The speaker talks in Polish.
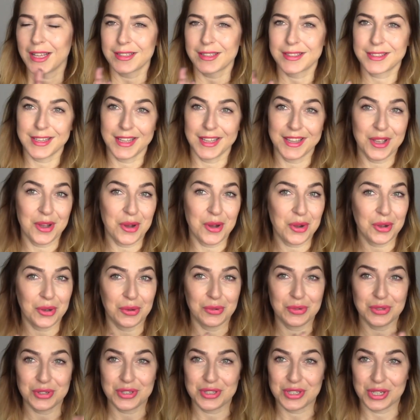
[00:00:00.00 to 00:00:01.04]
Cena
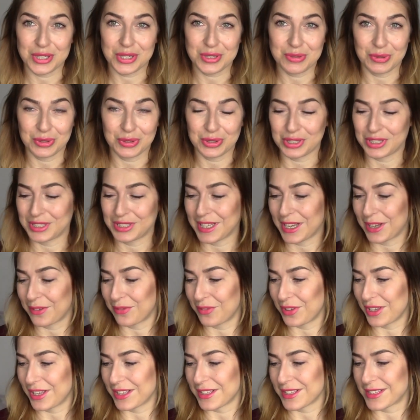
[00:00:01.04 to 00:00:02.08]
około 3 zł, tak
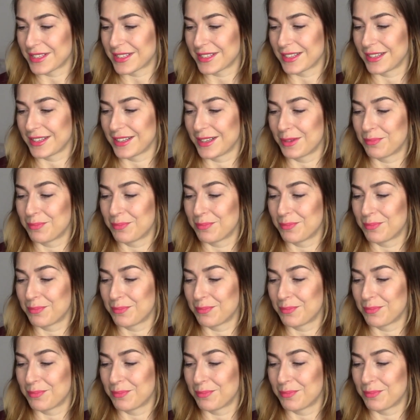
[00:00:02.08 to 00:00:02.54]
więc y,